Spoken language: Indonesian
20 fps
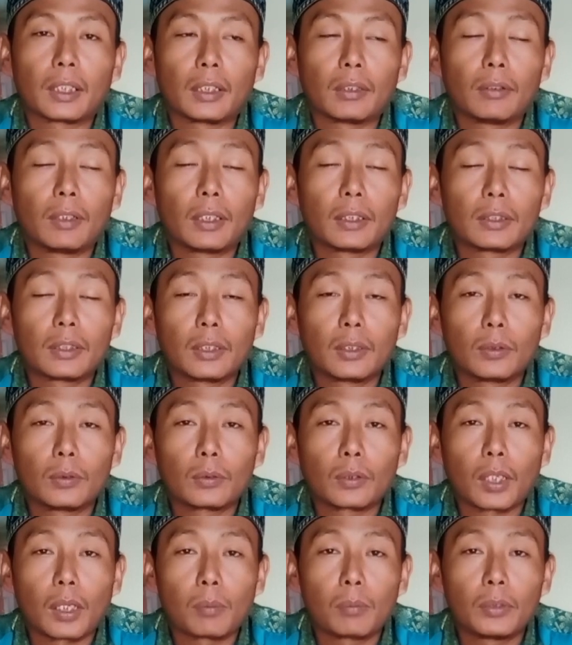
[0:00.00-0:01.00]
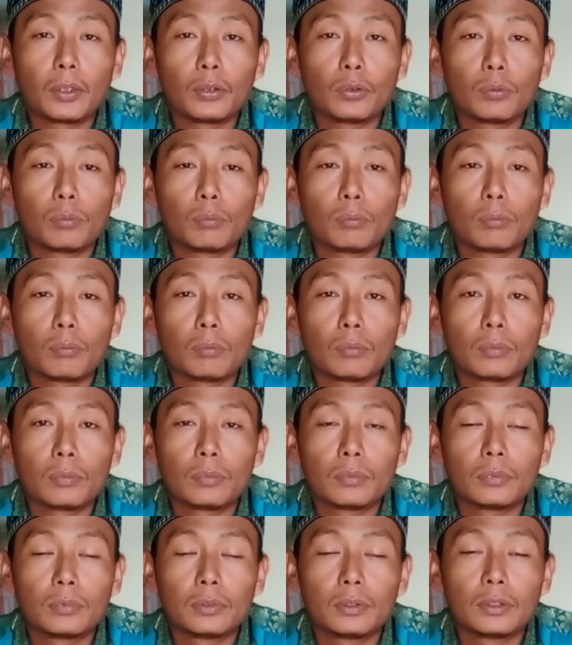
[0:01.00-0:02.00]
Kalau ada orang minum
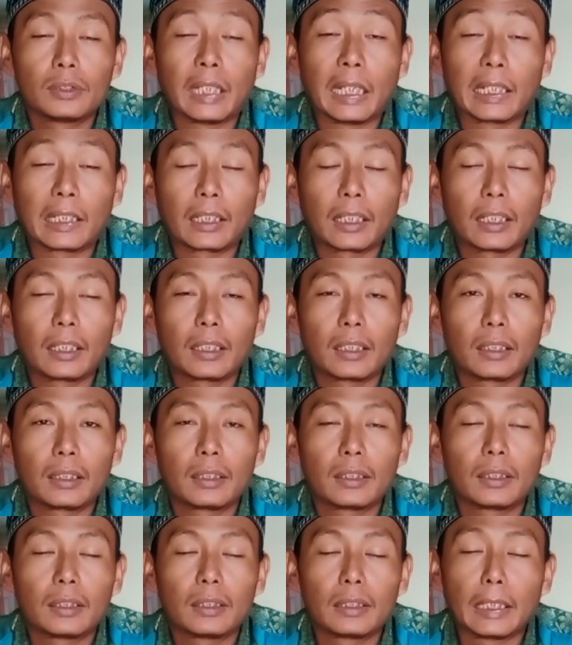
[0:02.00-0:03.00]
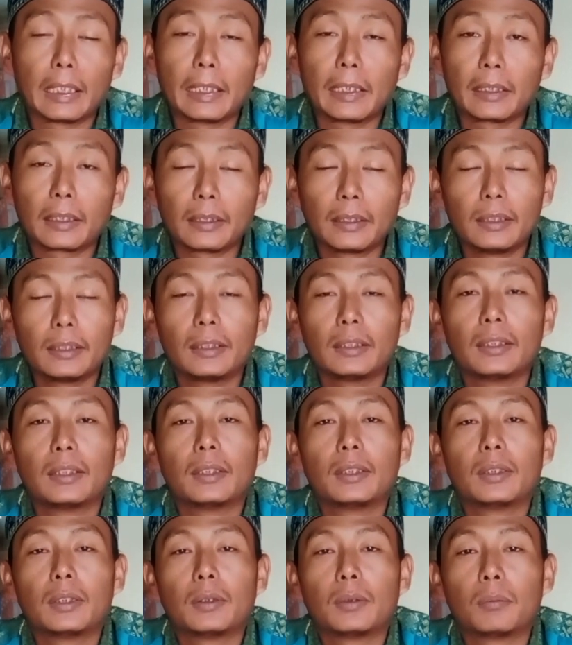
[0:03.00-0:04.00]
darah dari
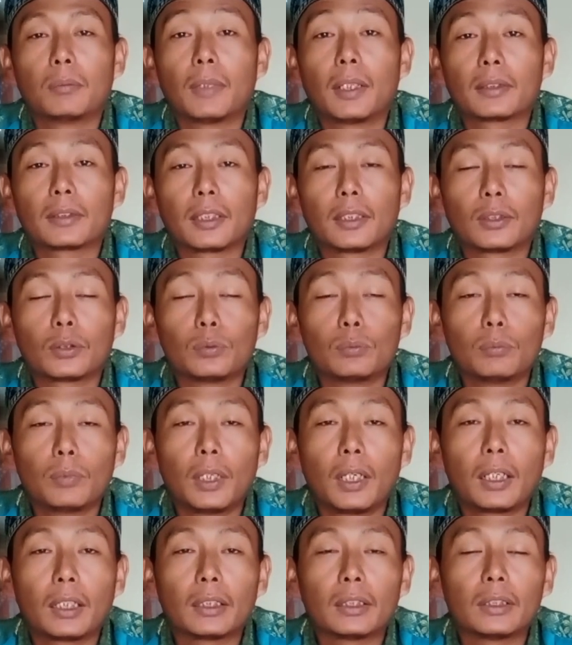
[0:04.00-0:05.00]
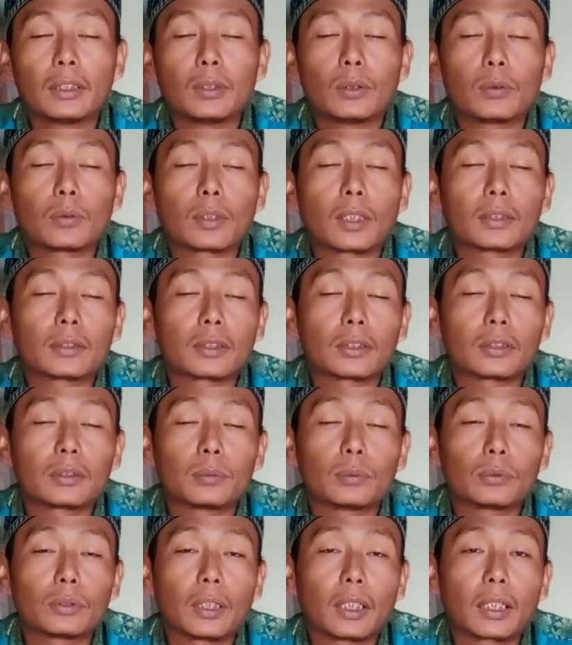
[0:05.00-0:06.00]
macan kumbang, ini orang
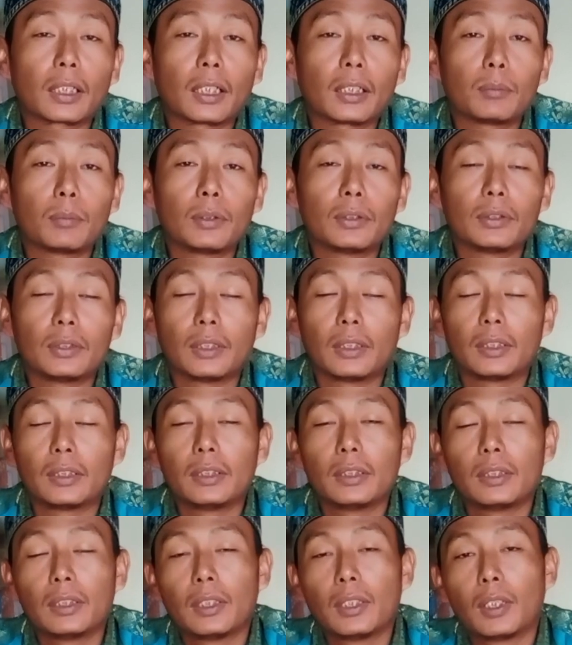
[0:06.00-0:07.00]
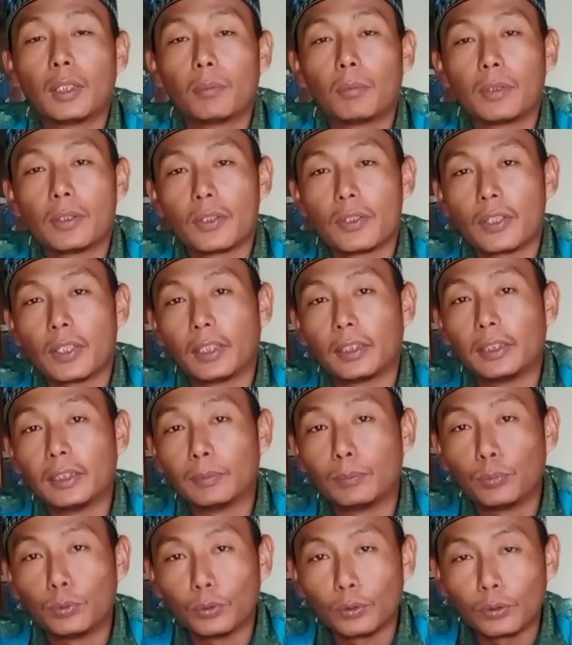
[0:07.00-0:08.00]
tersebut akan menjadi
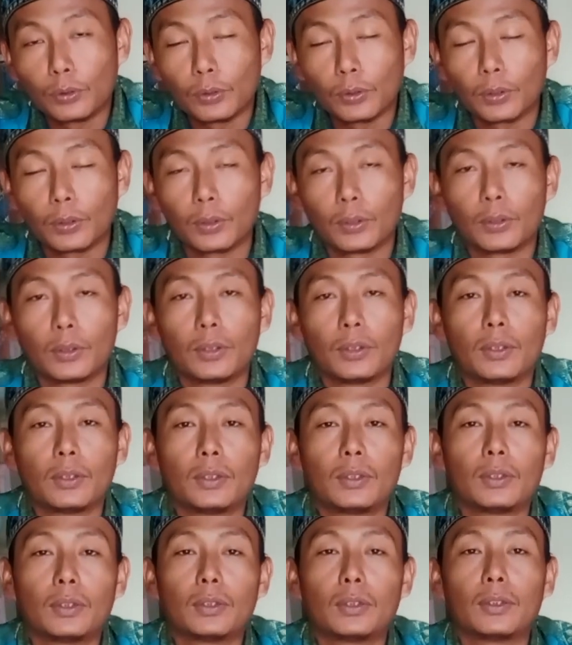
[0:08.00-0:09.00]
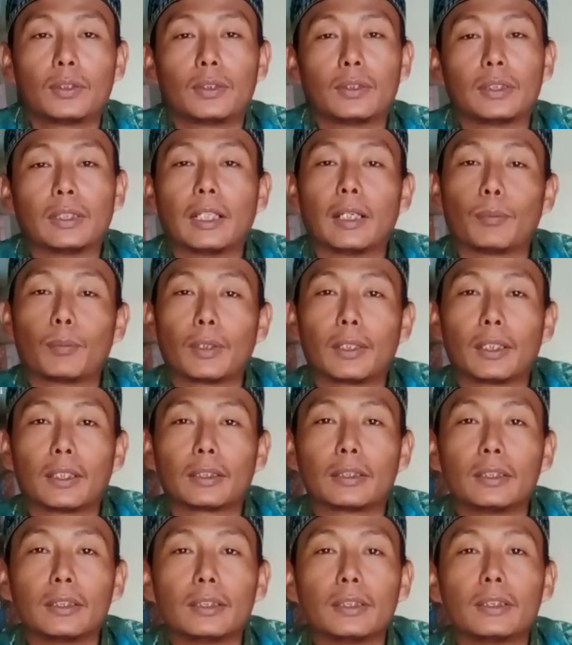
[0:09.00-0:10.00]
menjadi bodoh.
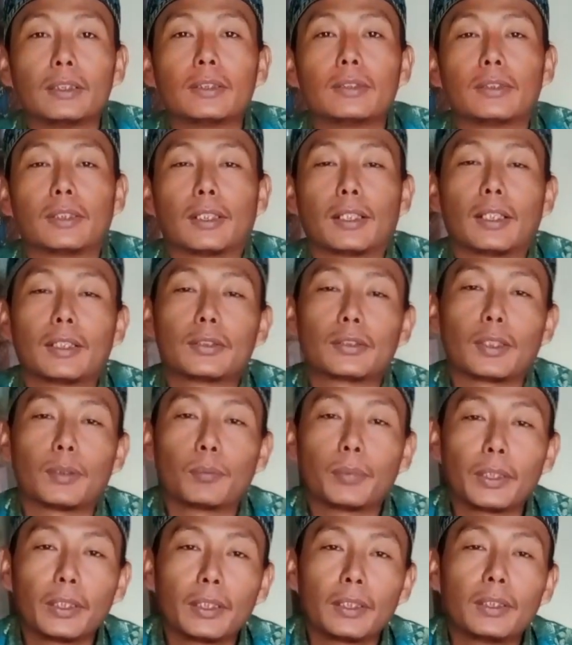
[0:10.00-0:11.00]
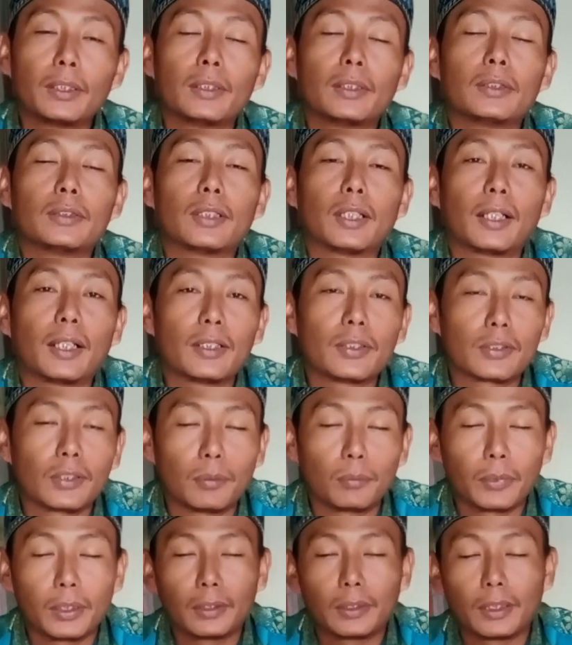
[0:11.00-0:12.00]
apalagi ini jangan sampai Jangan
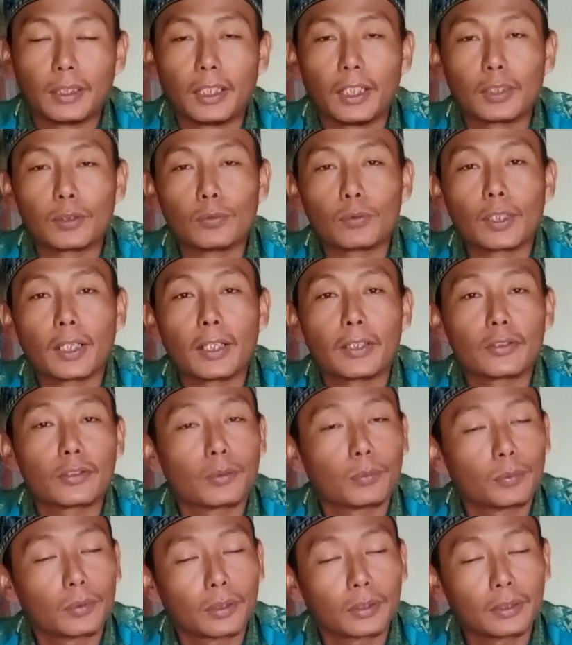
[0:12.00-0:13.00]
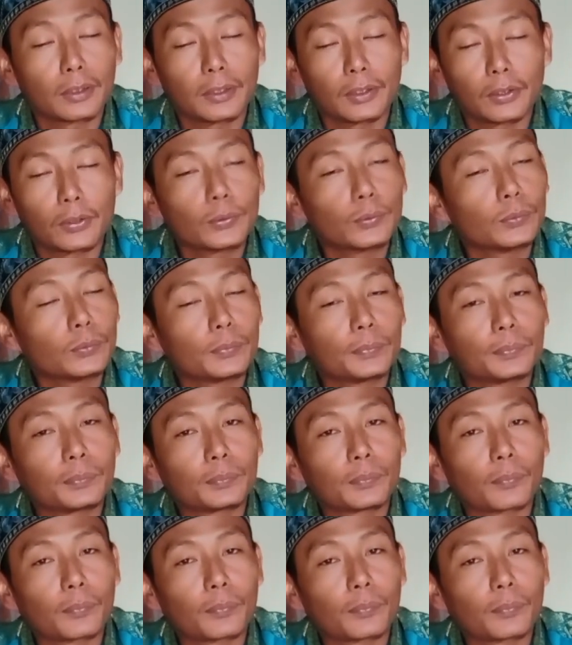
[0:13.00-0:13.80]
sampai dilakukan seperti itu.